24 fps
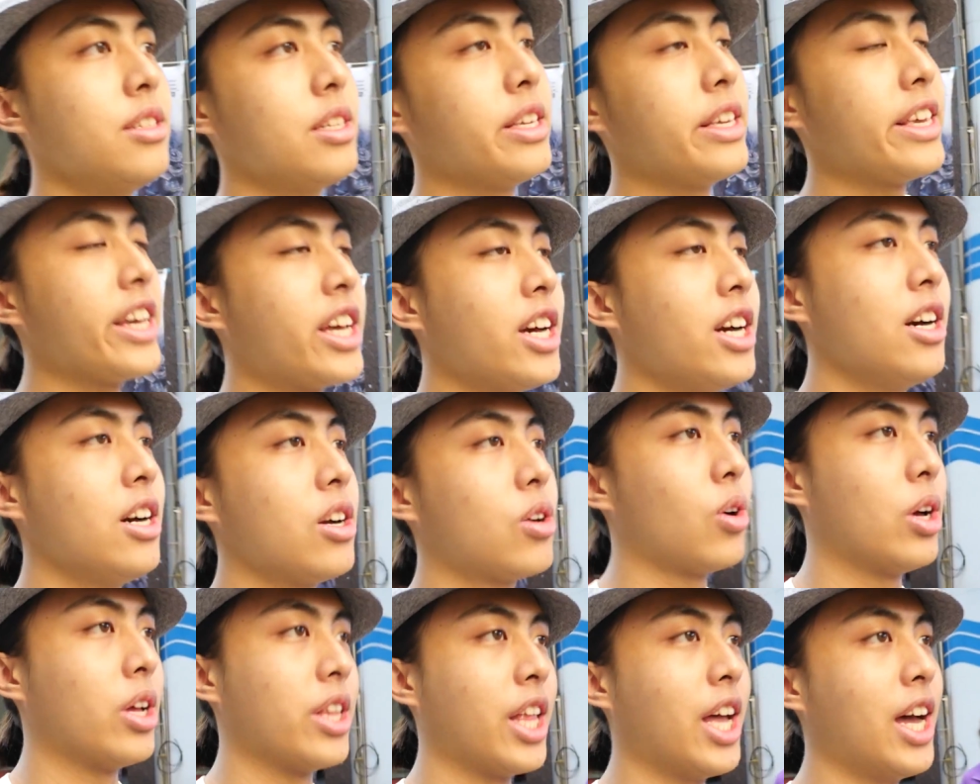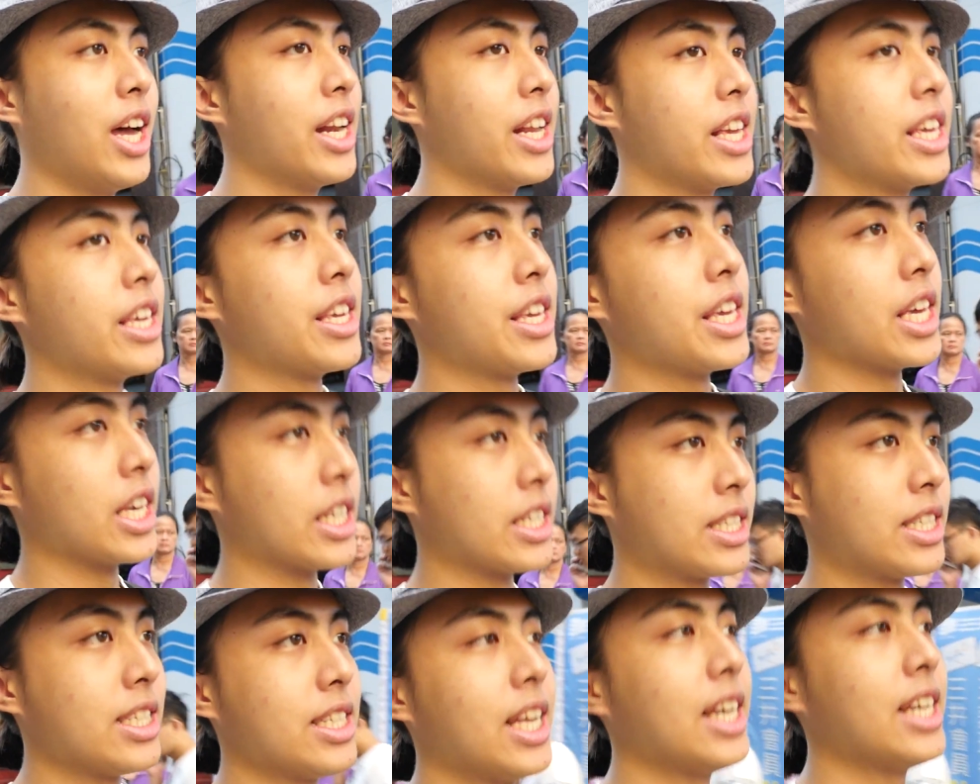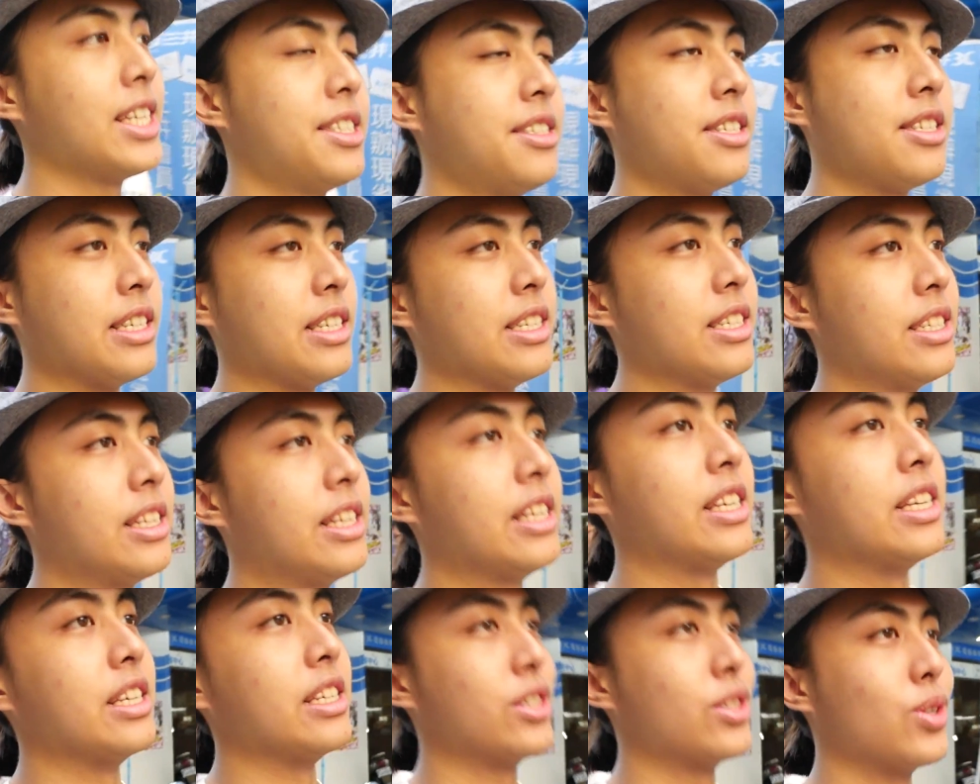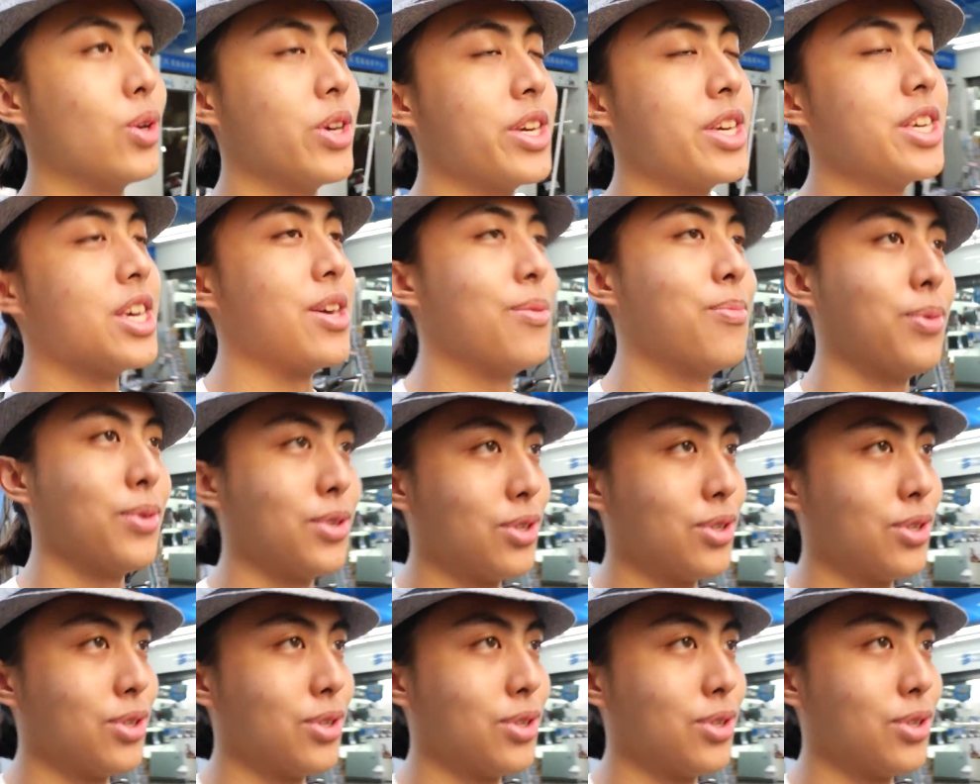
一客馆那里也是在洗底，所以也不